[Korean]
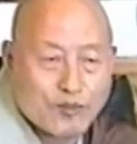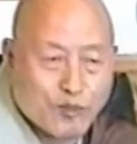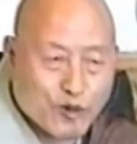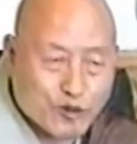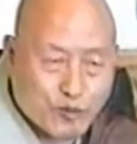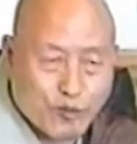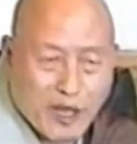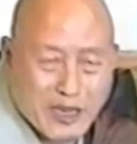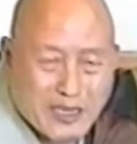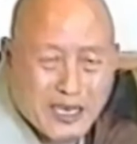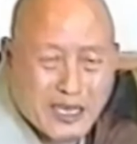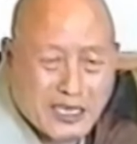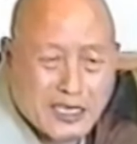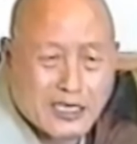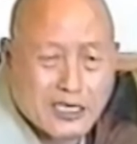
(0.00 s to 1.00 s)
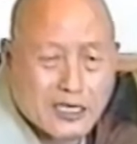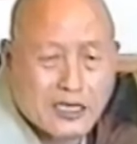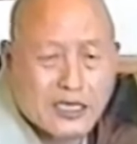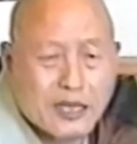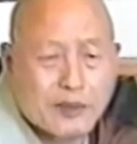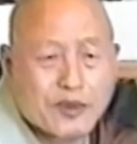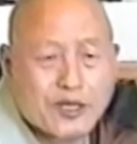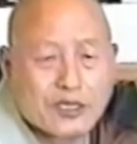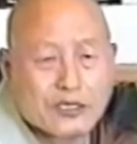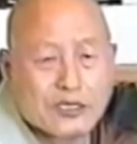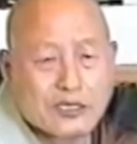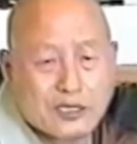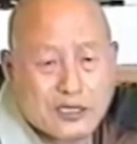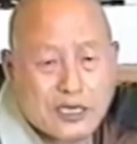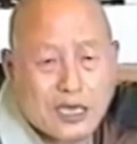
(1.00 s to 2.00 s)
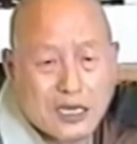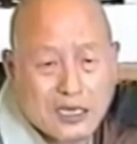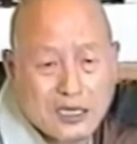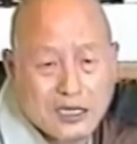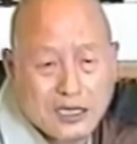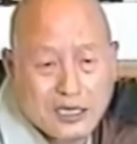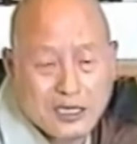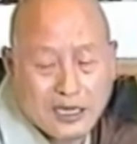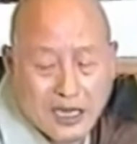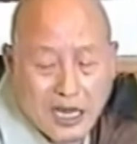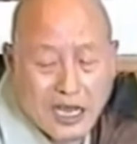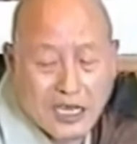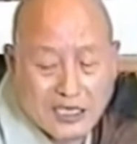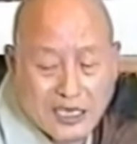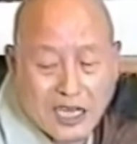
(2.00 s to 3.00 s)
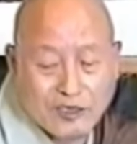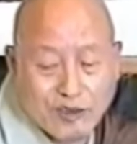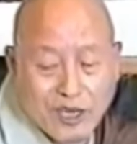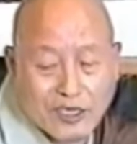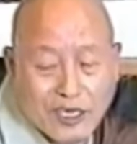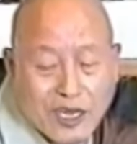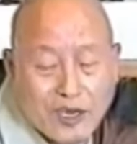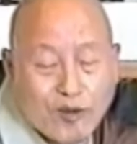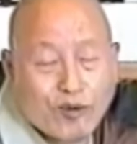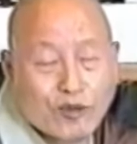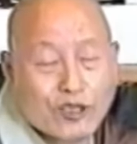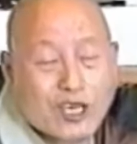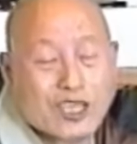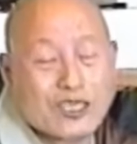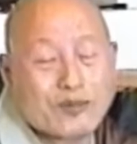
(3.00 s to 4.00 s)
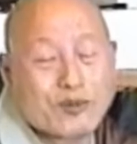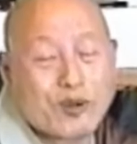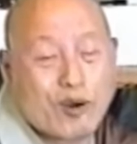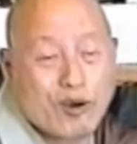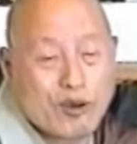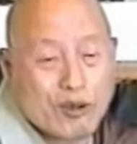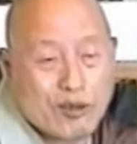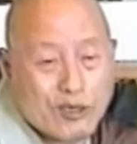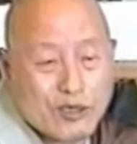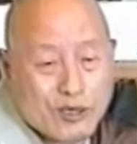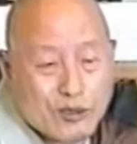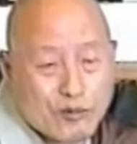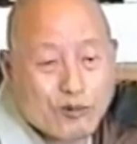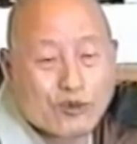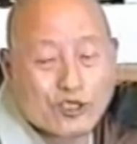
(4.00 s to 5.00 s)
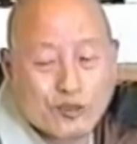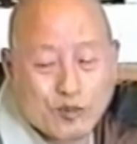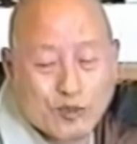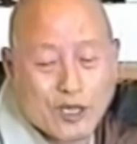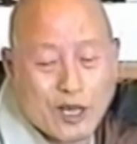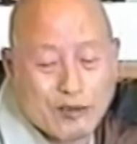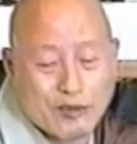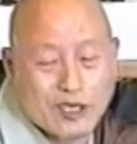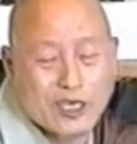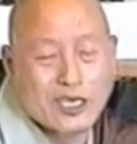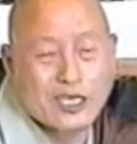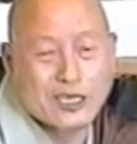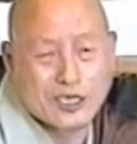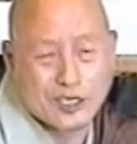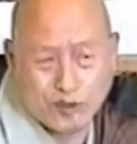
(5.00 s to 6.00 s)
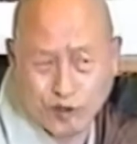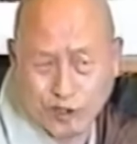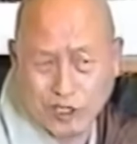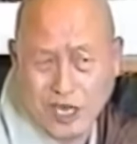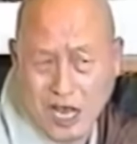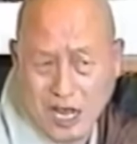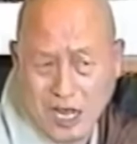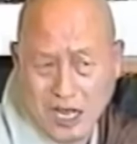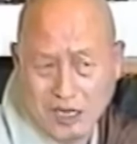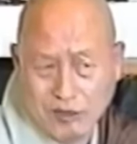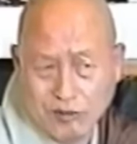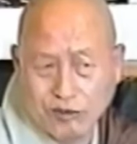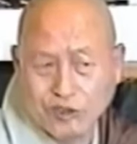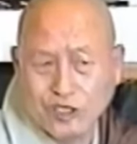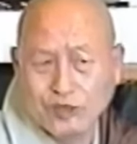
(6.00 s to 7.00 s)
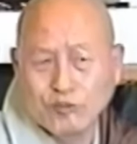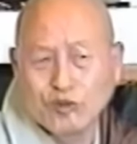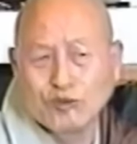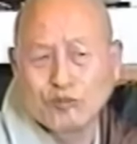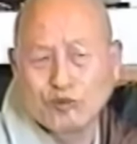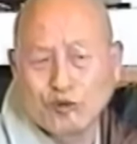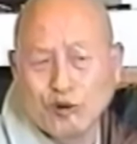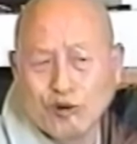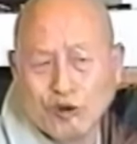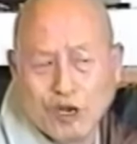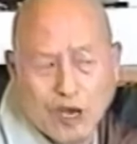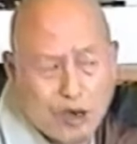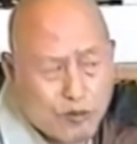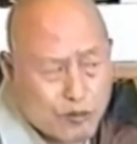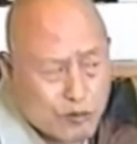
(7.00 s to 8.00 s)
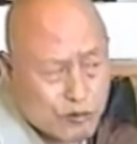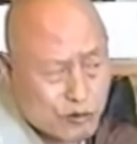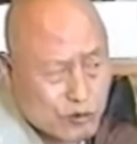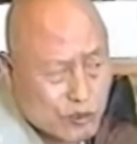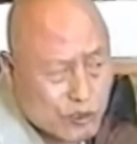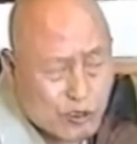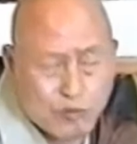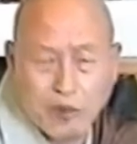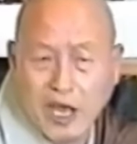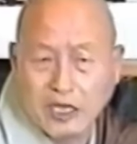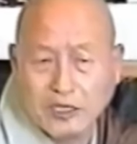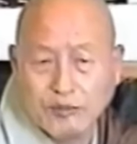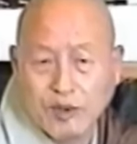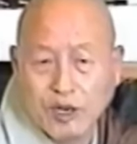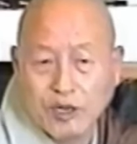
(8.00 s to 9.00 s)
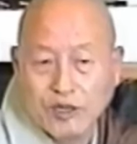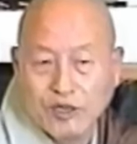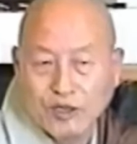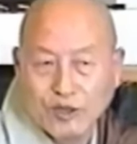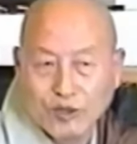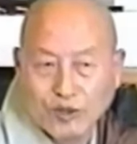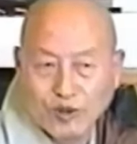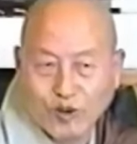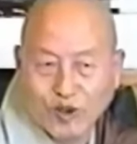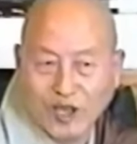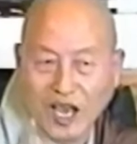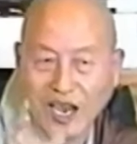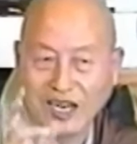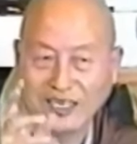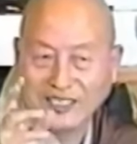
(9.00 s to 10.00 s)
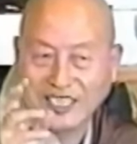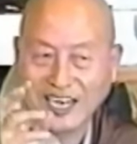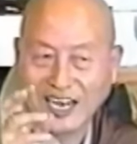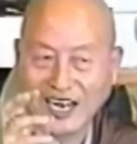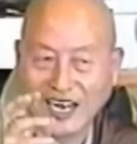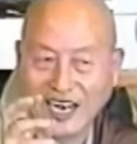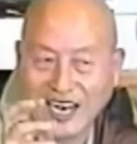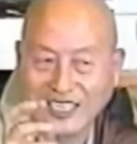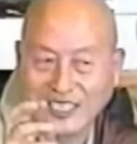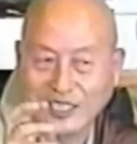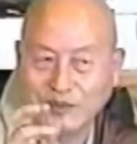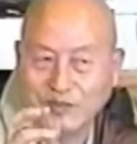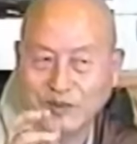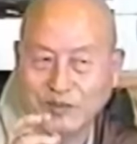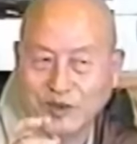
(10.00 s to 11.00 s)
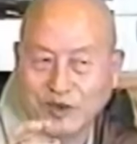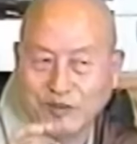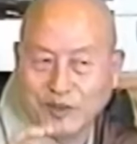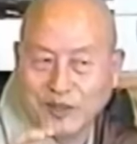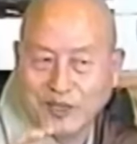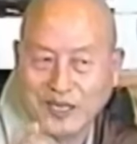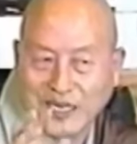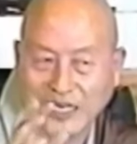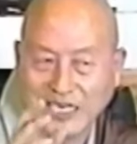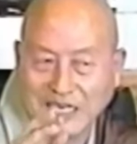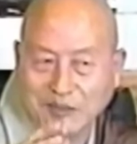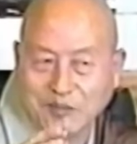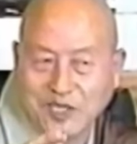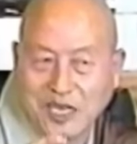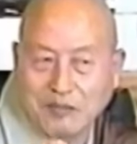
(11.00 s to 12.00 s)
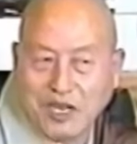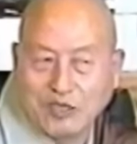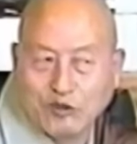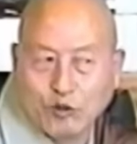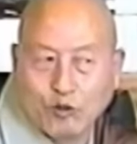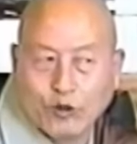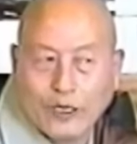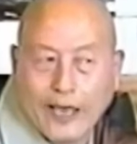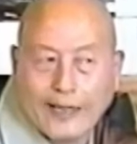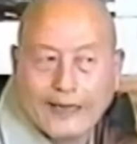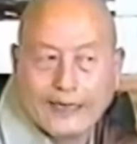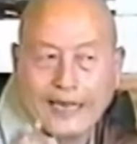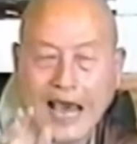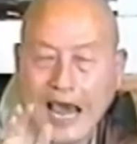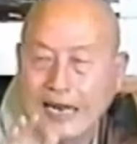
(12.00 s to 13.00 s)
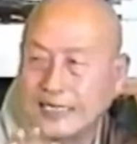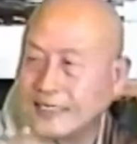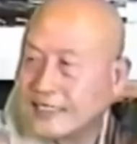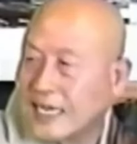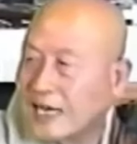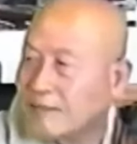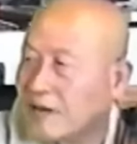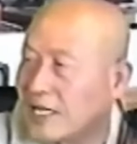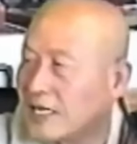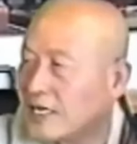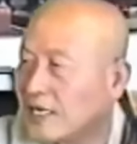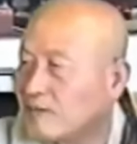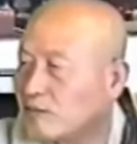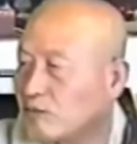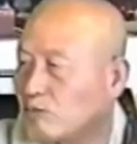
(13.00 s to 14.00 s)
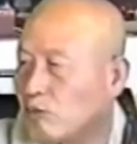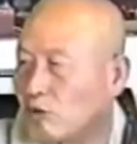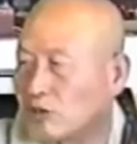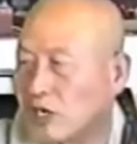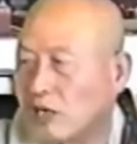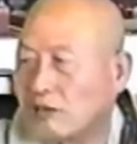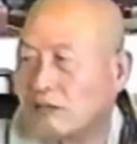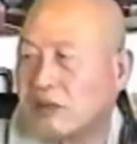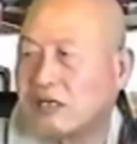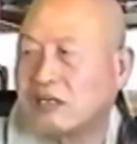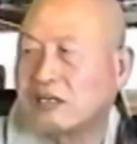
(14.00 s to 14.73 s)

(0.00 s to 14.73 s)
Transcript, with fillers: 모든 맹들한 인연 때문에 천상 내가 자주 한다면 오늘 대접으로 혹시보다도 이게 더 좋다. 혹시는 몸 똥을 나오면 그만 있봐. 요 약을 잘 씹어 먹으면 금색만 좋은 게 아니라 나는 생마다 여러분 복사하고